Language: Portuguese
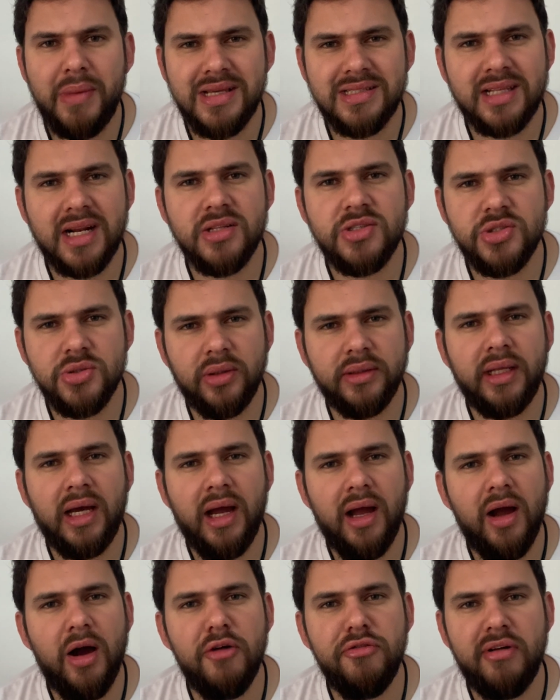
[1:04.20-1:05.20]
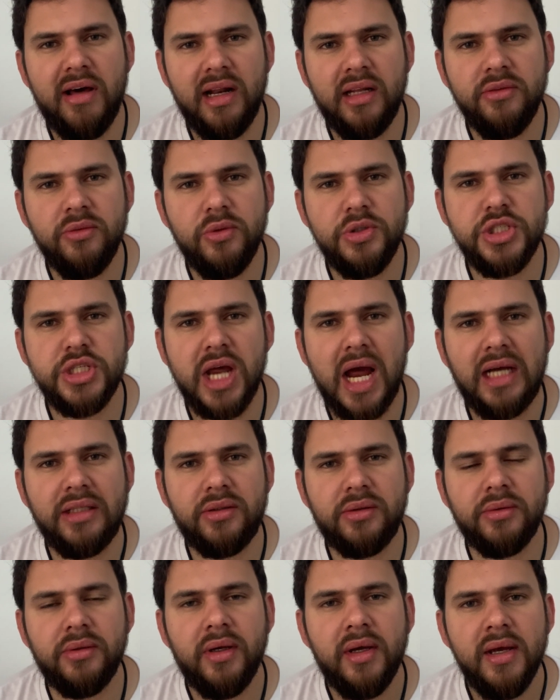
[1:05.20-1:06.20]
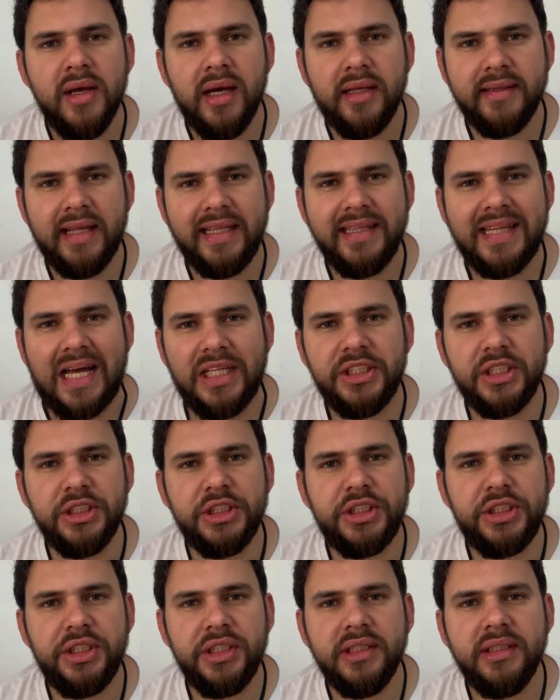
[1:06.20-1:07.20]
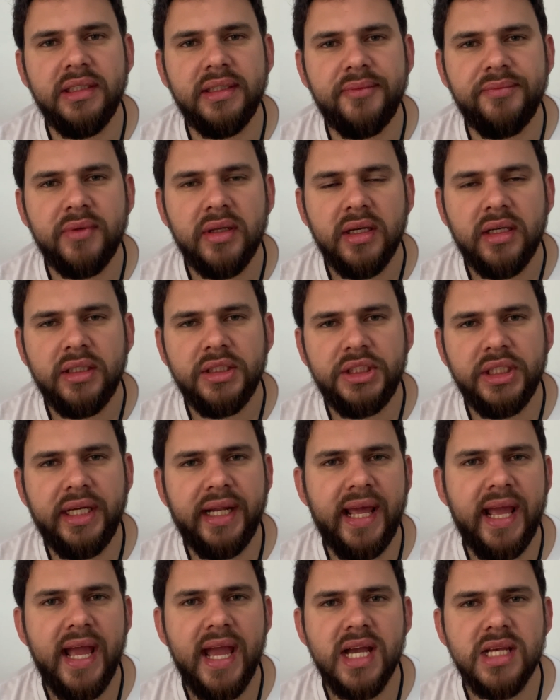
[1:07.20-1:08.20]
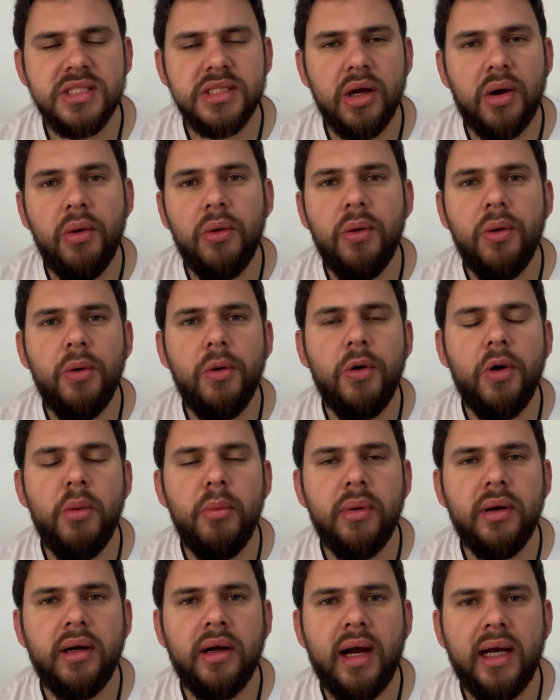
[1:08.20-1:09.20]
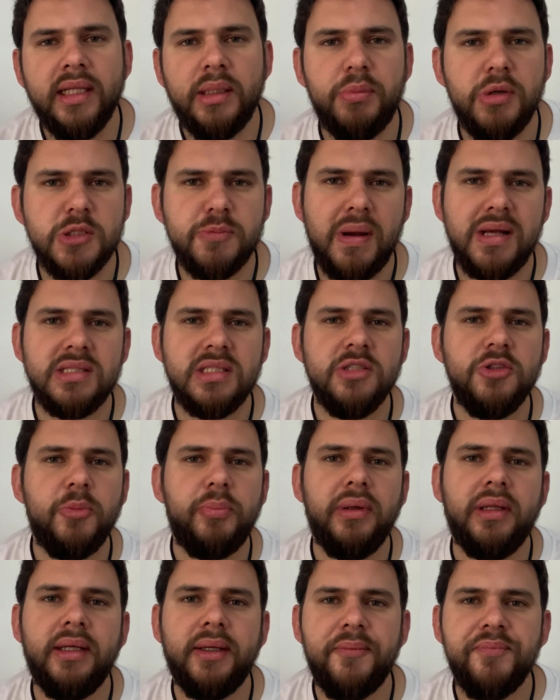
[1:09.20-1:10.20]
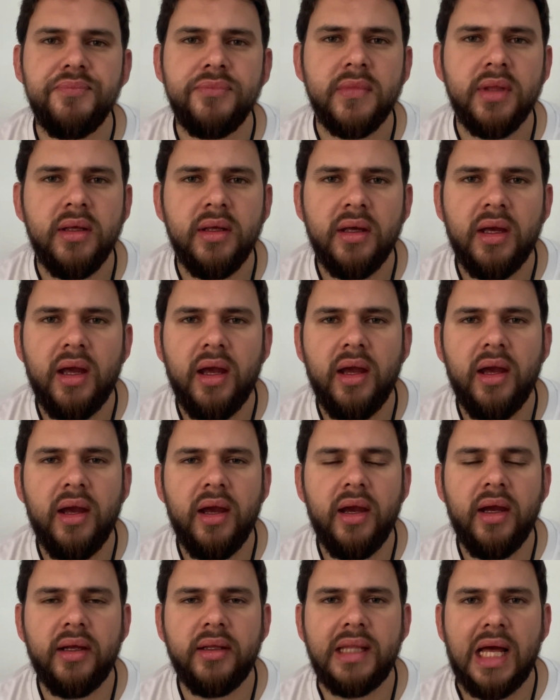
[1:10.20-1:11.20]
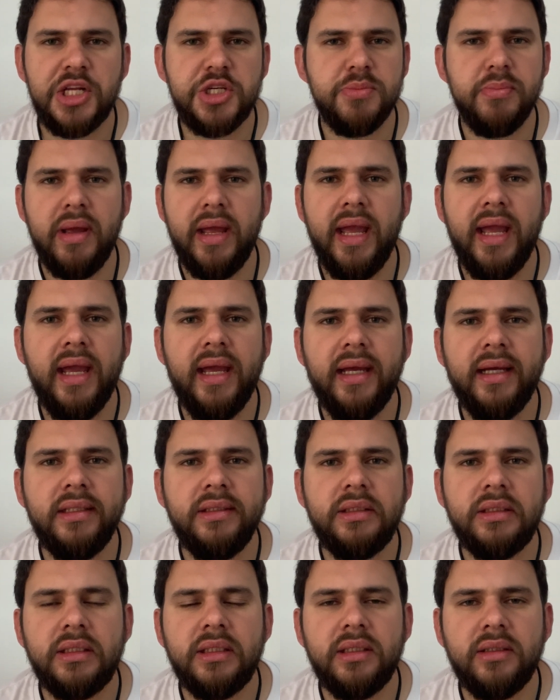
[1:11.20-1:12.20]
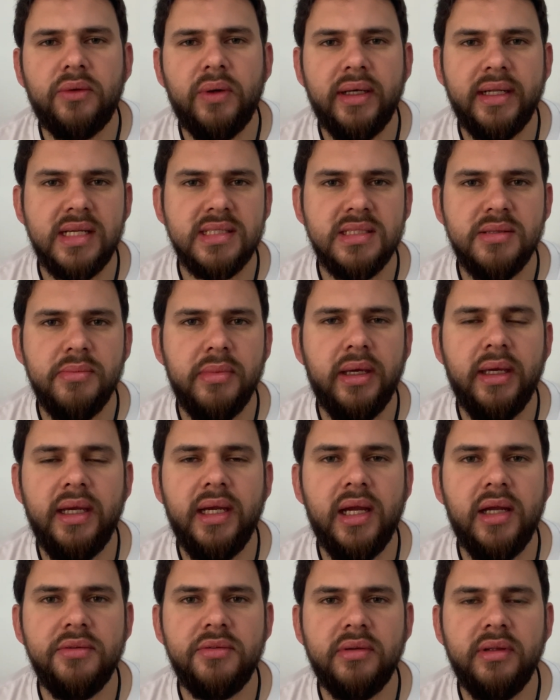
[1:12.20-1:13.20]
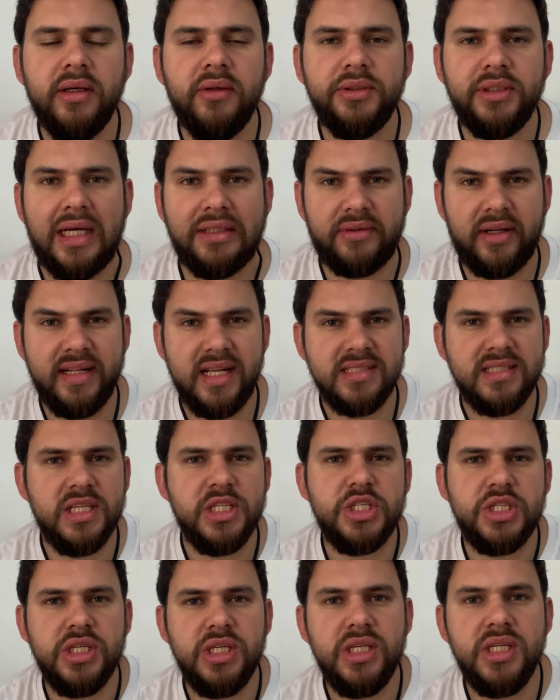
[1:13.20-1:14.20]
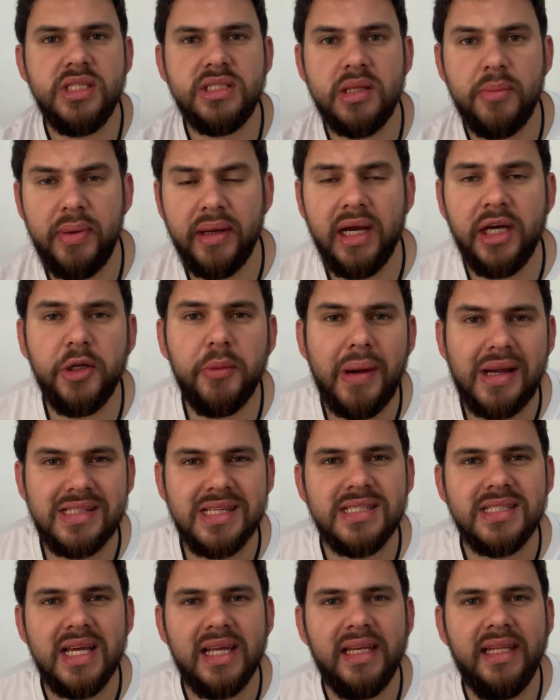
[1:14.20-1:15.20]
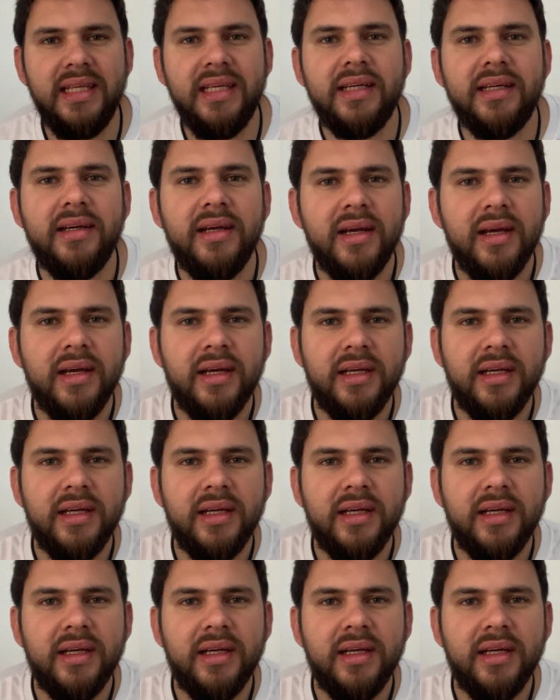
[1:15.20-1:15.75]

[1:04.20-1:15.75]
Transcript: mais tradicional, falando do teatro na Idade Antiga de Grécia, Roma, aí depois passando pela é, Idade Média, o Renascimento, né? o teatro renascentista, pegando mais essa linha